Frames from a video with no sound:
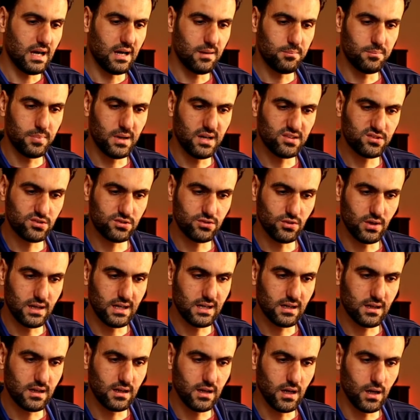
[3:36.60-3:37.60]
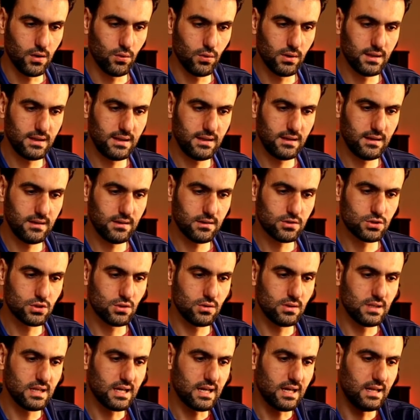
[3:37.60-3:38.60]
عباس سؤالك الاولي
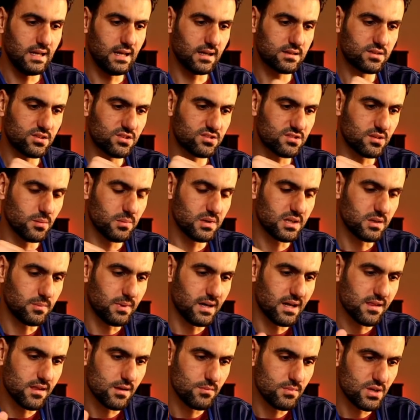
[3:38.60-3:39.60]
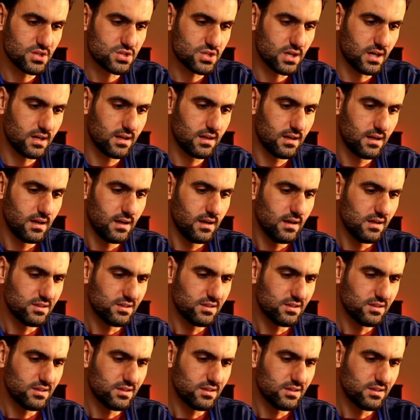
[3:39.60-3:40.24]
شنو اللي خلاك تستمر بهذا المجال